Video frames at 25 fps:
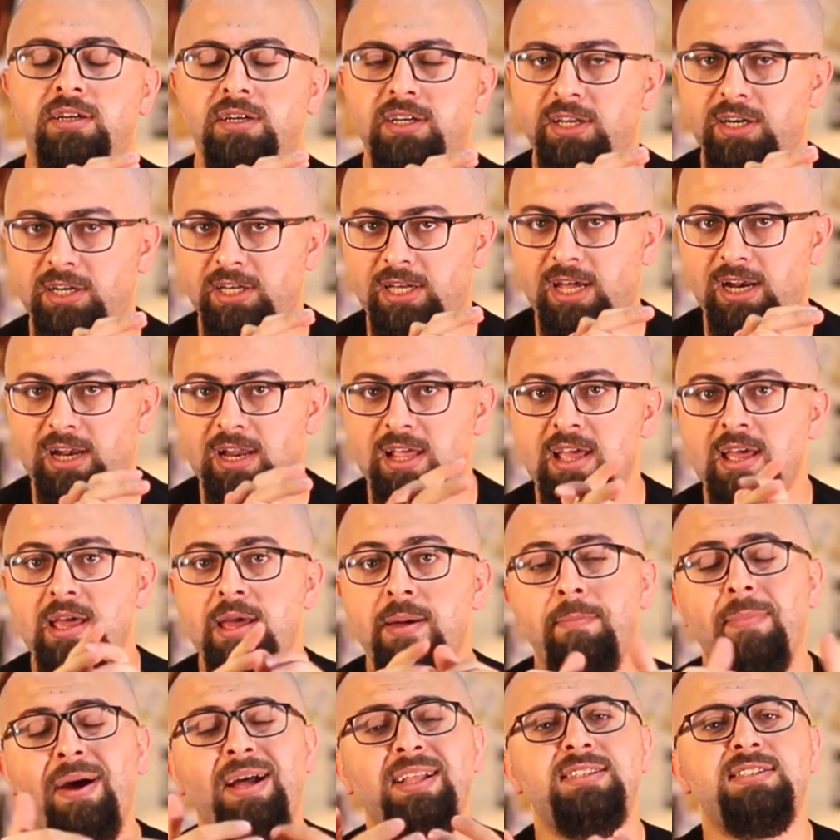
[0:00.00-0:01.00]
ريال
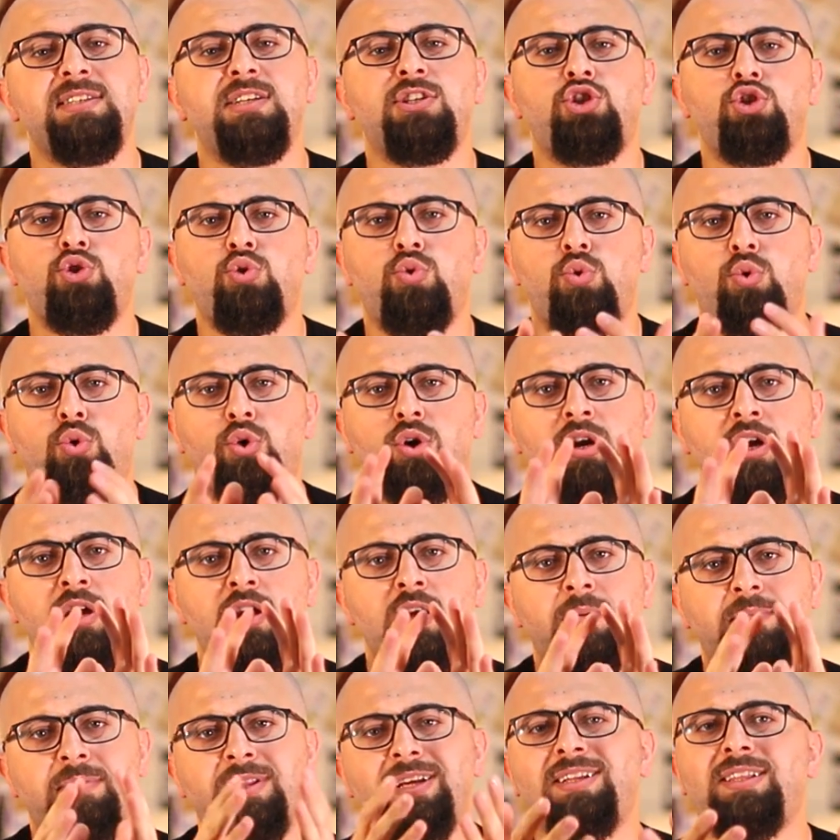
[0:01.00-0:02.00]
بعد ست شهور
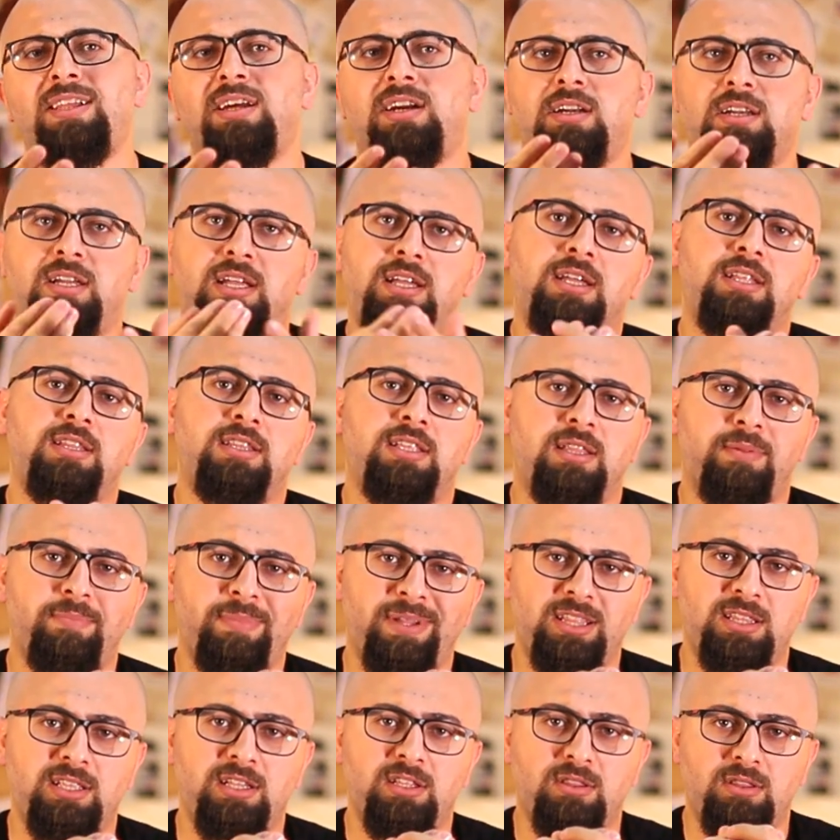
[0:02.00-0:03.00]
تقدر أنك أنت
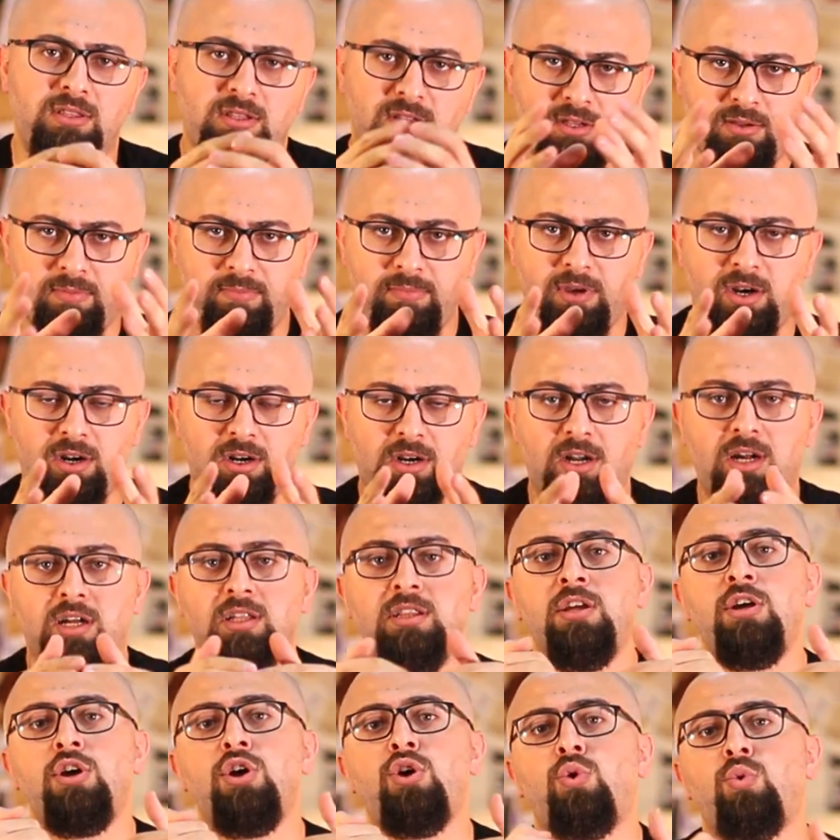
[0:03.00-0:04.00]
تمدد
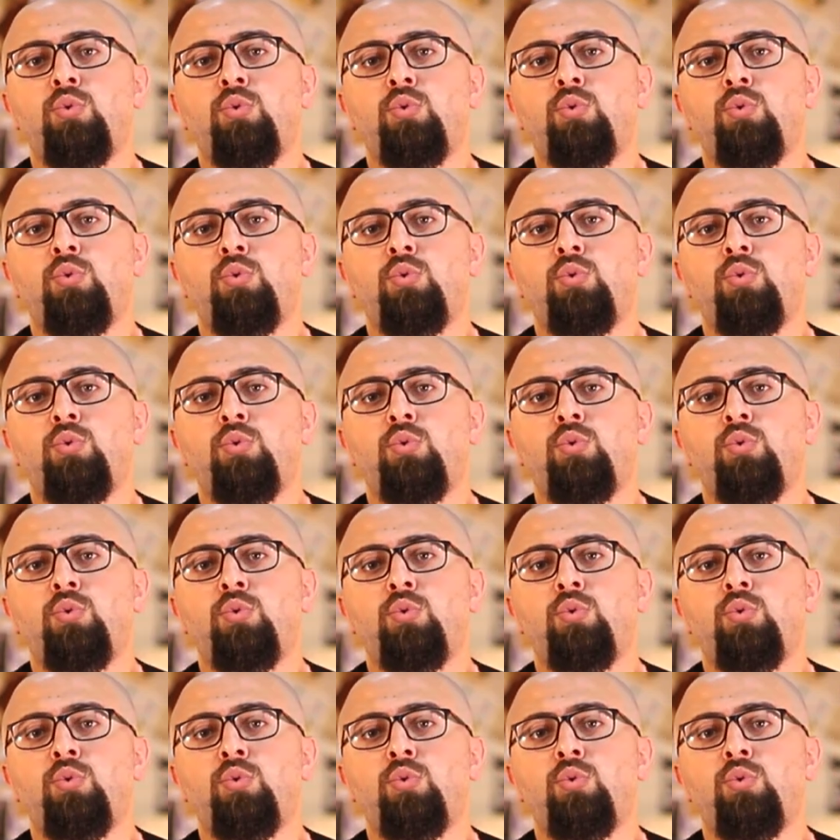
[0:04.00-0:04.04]
مرات